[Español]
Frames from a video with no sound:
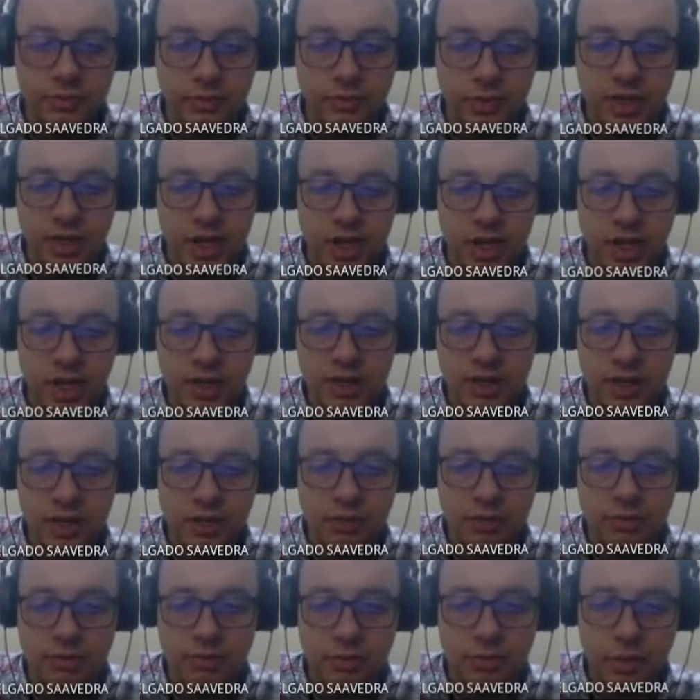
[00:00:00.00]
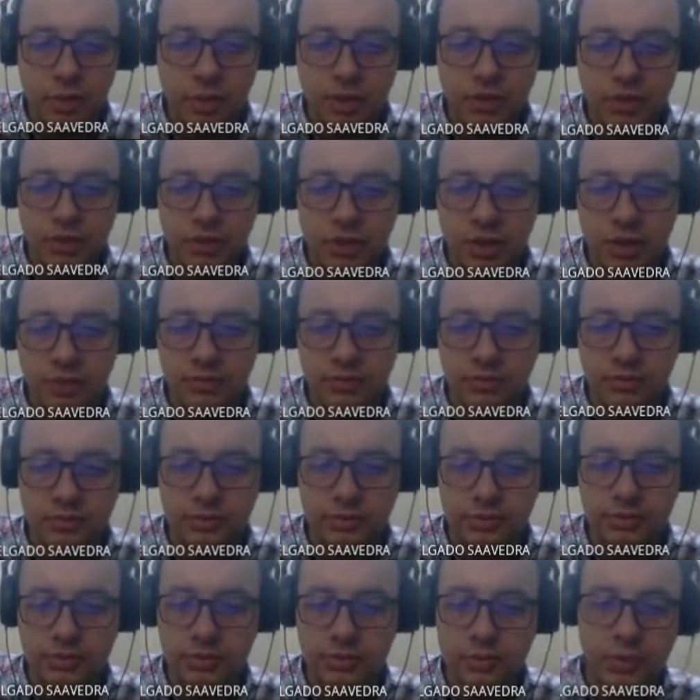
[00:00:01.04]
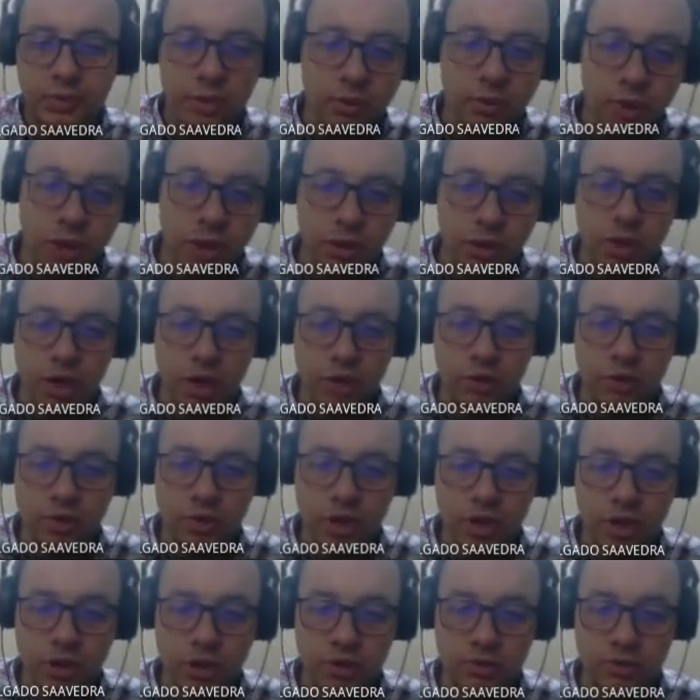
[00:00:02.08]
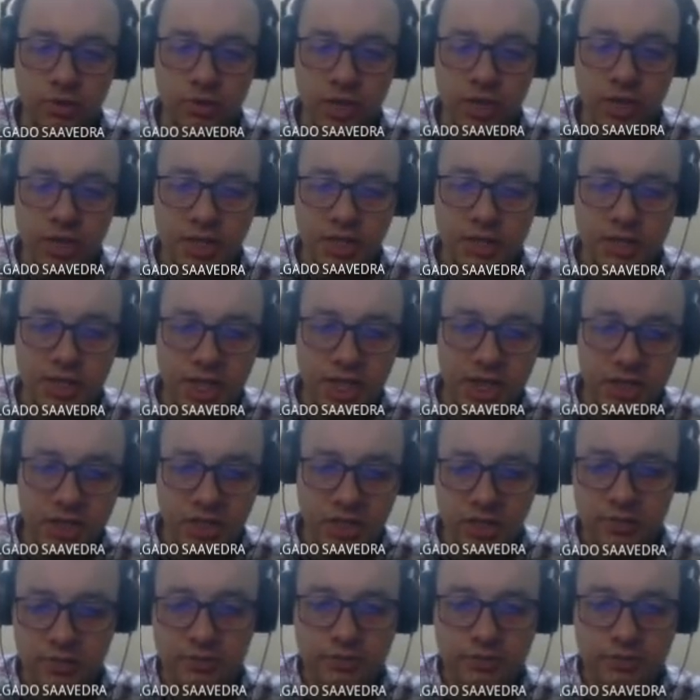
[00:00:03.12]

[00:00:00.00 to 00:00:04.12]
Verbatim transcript: Tarjeta profesional. Voy a corregir un error, que aquí es TH.